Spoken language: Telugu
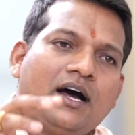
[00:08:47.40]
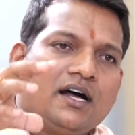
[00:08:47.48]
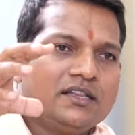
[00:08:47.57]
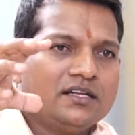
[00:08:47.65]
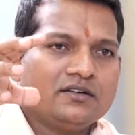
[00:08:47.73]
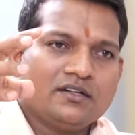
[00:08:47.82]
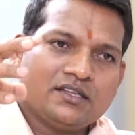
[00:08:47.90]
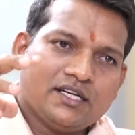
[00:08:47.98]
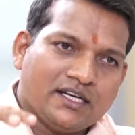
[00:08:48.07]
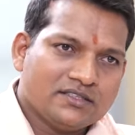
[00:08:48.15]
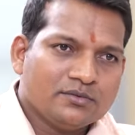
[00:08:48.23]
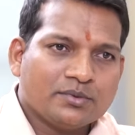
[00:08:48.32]
ఆ తర్వాత
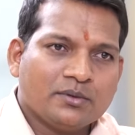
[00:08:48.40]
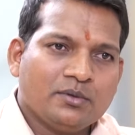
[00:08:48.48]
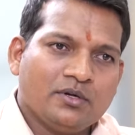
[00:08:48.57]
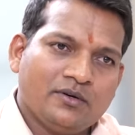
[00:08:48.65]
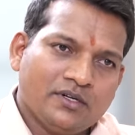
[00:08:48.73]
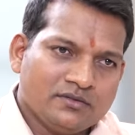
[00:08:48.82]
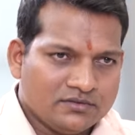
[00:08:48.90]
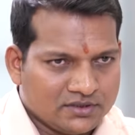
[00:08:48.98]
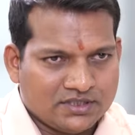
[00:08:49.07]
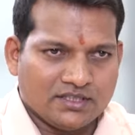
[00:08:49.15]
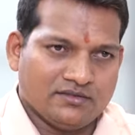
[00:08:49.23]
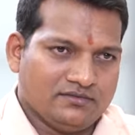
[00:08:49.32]
యేసుప్రభుల వారు
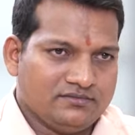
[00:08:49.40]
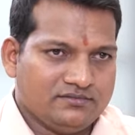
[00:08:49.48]
వచ్చారు